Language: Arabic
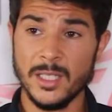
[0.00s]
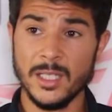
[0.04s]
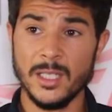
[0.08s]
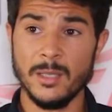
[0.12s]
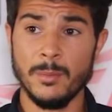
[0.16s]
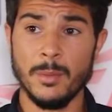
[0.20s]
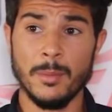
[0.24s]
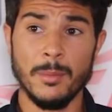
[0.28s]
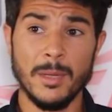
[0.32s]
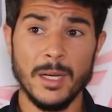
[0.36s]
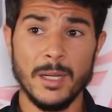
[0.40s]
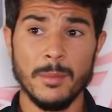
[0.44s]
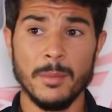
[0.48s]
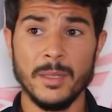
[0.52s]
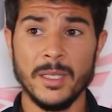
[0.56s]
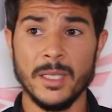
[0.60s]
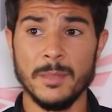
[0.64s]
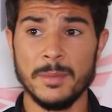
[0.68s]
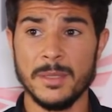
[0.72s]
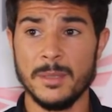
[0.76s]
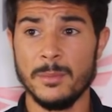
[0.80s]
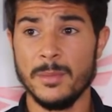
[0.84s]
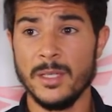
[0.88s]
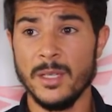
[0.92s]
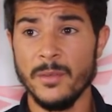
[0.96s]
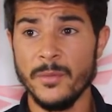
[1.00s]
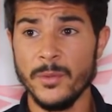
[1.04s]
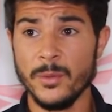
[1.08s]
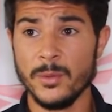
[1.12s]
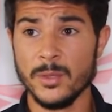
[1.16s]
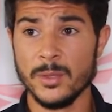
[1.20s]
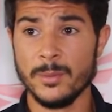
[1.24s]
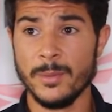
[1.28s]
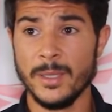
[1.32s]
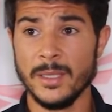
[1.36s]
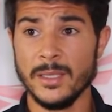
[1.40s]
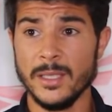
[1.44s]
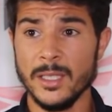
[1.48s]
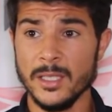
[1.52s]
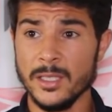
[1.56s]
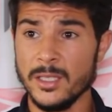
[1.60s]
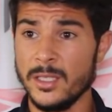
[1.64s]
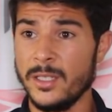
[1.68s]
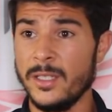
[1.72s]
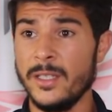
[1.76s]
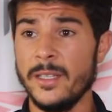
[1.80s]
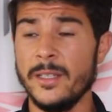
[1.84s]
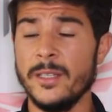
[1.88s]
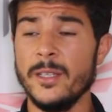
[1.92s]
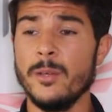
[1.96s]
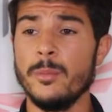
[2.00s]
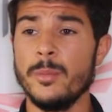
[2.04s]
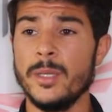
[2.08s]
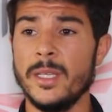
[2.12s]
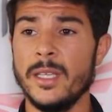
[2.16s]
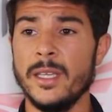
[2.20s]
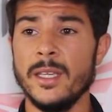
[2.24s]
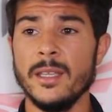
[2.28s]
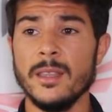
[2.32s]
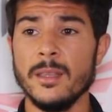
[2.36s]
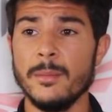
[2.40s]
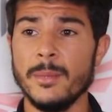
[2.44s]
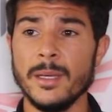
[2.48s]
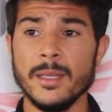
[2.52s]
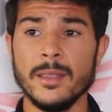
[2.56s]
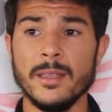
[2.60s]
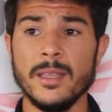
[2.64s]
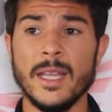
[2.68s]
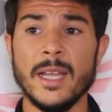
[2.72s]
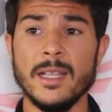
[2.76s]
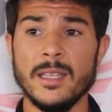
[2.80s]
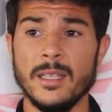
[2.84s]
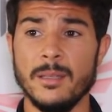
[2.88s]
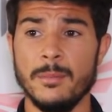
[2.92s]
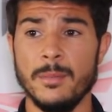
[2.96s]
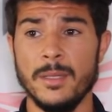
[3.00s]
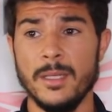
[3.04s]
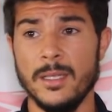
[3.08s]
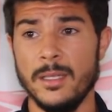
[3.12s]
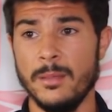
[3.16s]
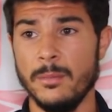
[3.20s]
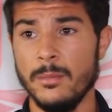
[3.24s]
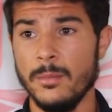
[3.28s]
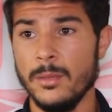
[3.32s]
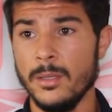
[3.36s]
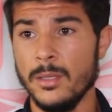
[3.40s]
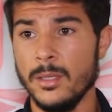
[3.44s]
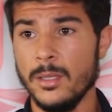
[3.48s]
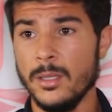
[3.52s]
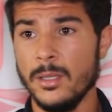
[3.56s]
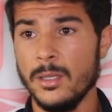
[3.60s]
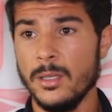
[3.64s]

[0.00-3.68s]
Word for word: شاكي بالملعب الجبسي من 2017 الى يومنا هذا ما خديت حتى مليم